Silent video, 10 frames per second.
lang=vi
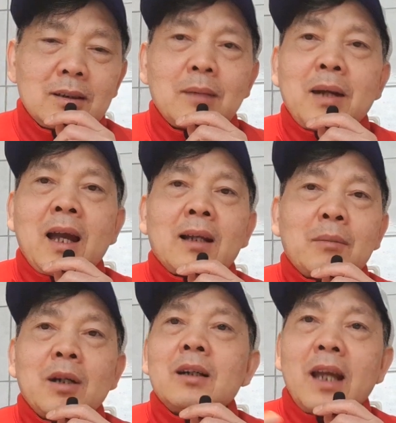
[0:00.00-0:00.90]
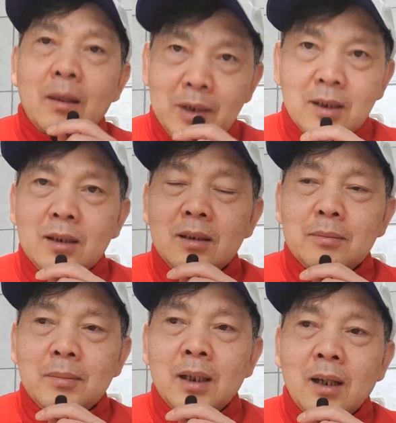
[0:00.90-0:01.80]
các bạn làm ơn nghe mình đi
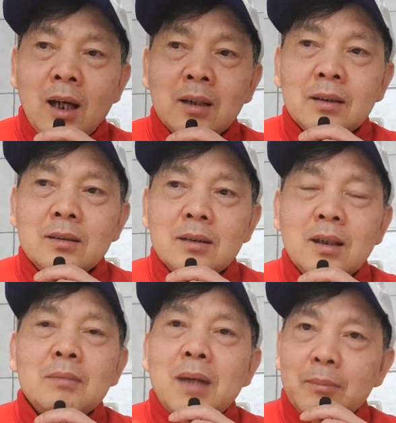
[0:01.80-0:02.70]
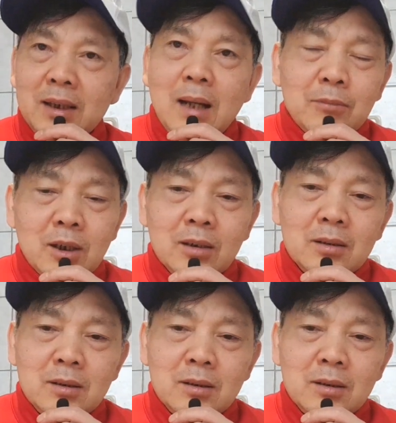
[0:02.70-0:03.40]
mình ở Đức hơn 30 năm rồi